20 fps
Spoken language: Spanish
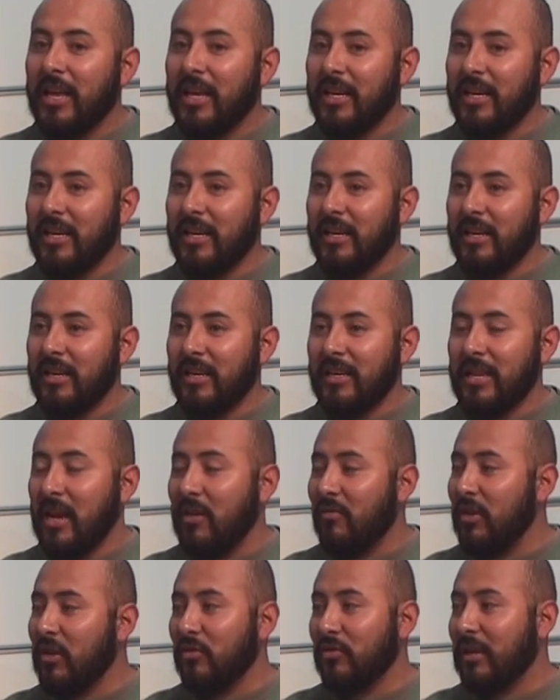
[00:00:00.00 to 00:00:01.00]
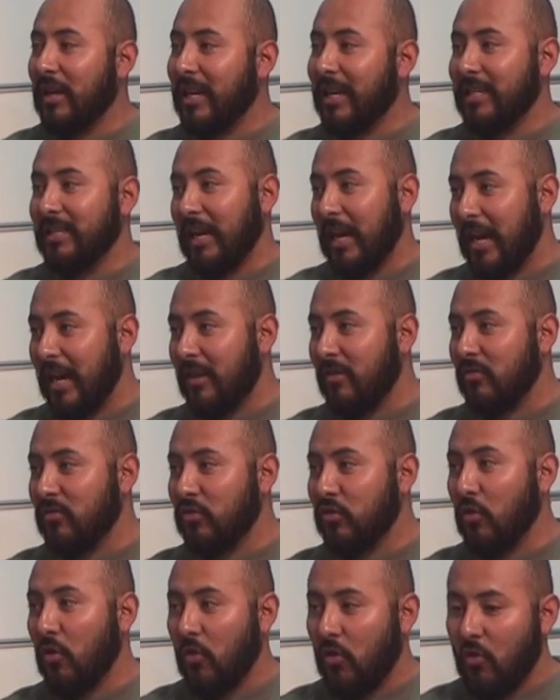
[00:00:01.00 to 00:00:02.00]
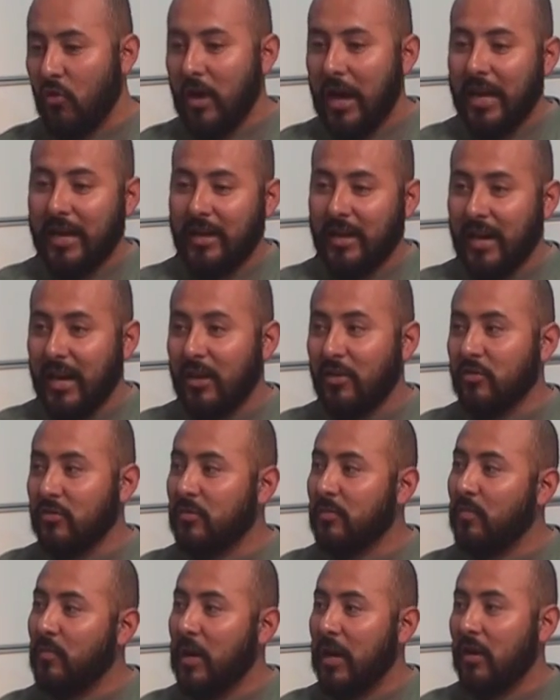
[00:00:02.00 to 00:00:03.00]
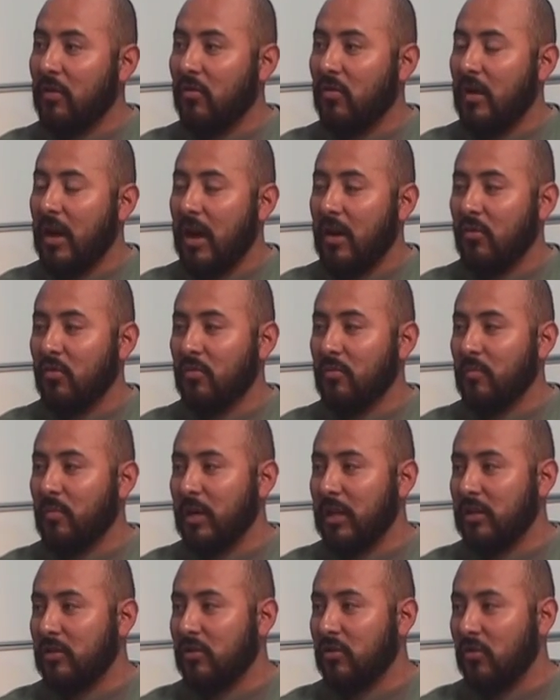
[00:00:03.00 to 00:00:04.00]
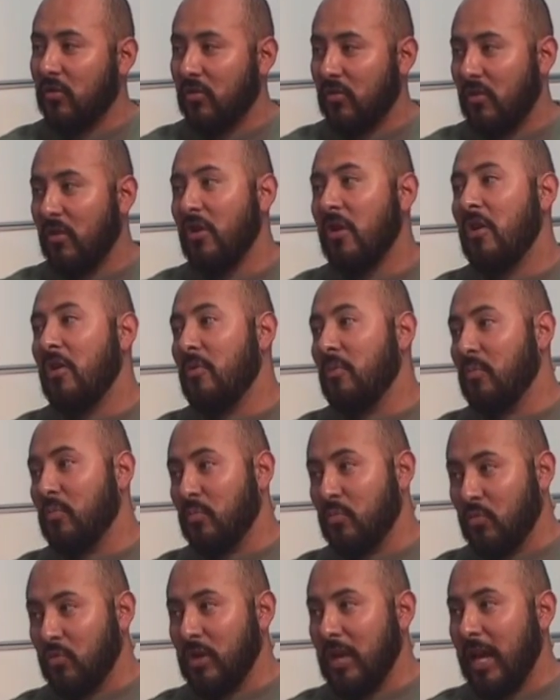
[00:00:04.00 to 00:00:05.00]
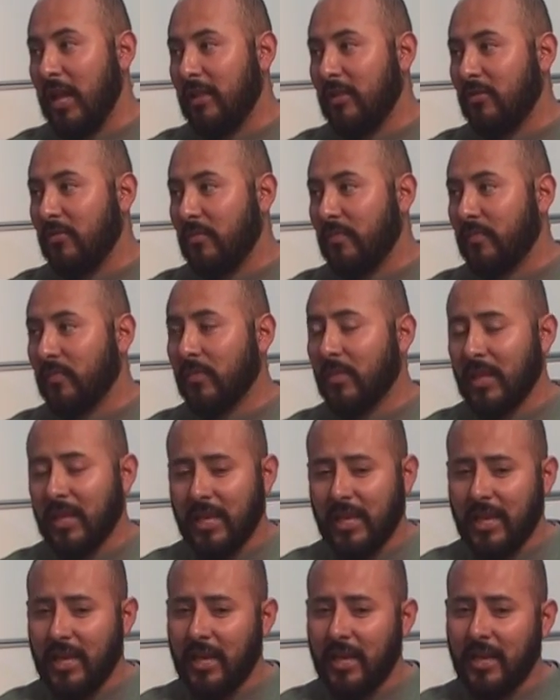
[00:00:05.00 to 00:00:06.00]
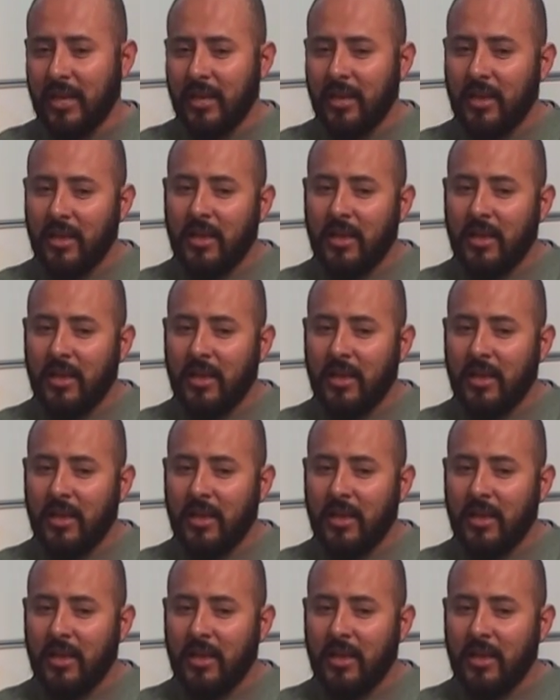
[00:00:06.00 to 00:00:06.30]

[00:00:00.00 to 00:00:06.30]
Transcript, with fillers: y ya no hay otra que sacarlos o arreglarlos, pero a un precio muy alto? ¿Qué?